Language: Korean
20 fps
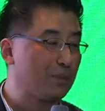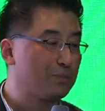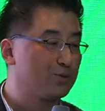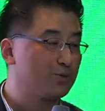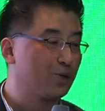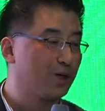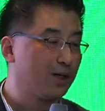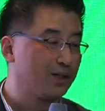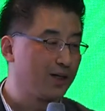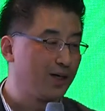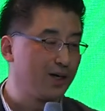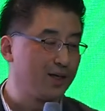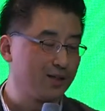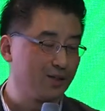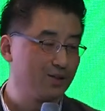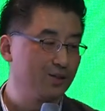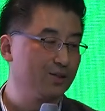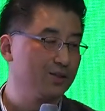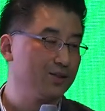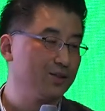앞으로 가냐
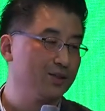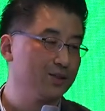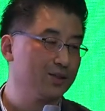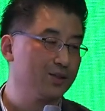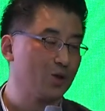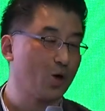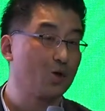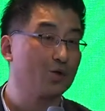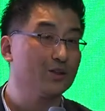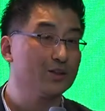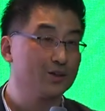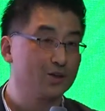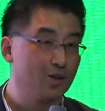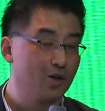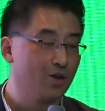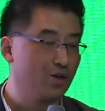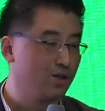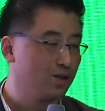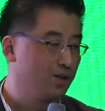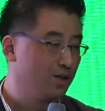이런 것들이 이제
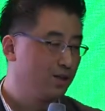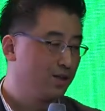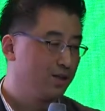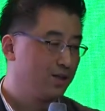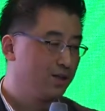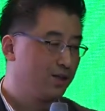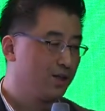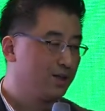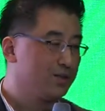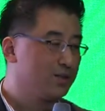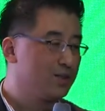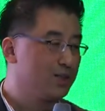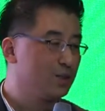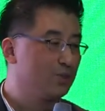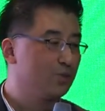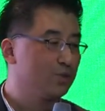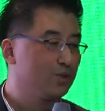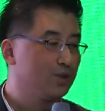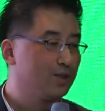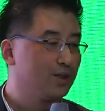적극성이라는
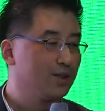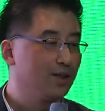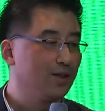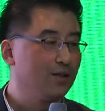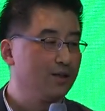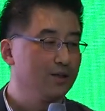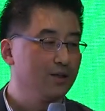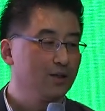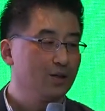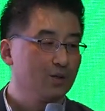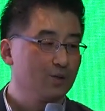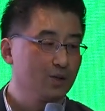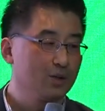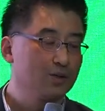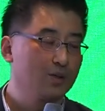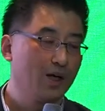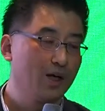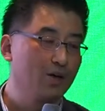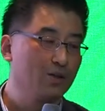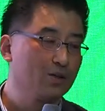질문인데 우리
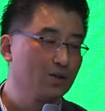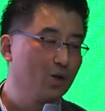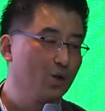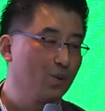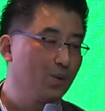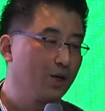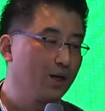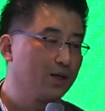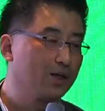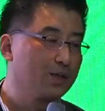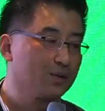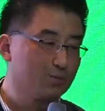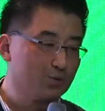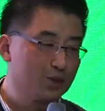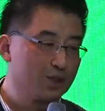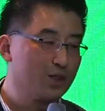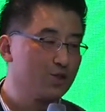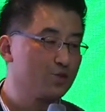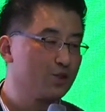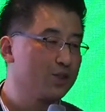그 캐럿 글로벌의
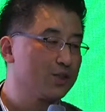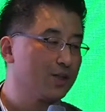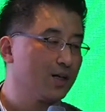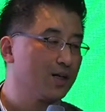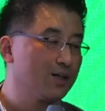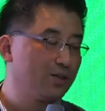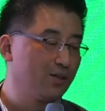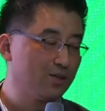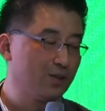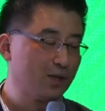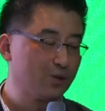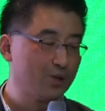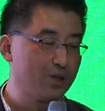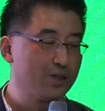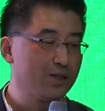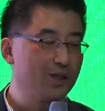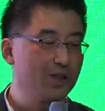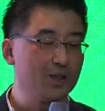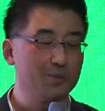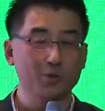문장 중에 제가 아,
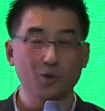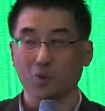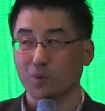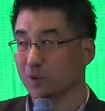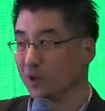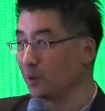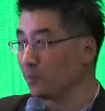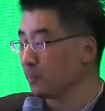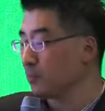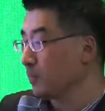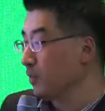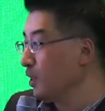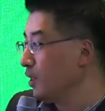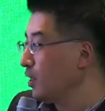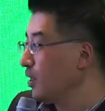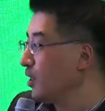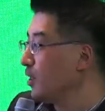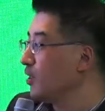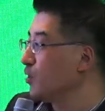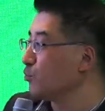굉장히 흥미롭게
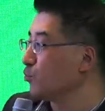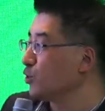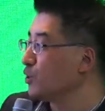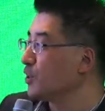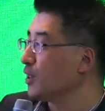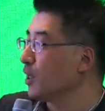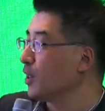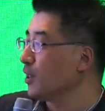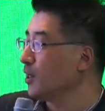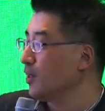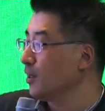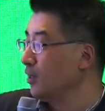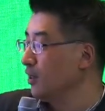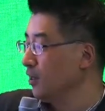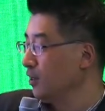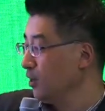읽은 문장이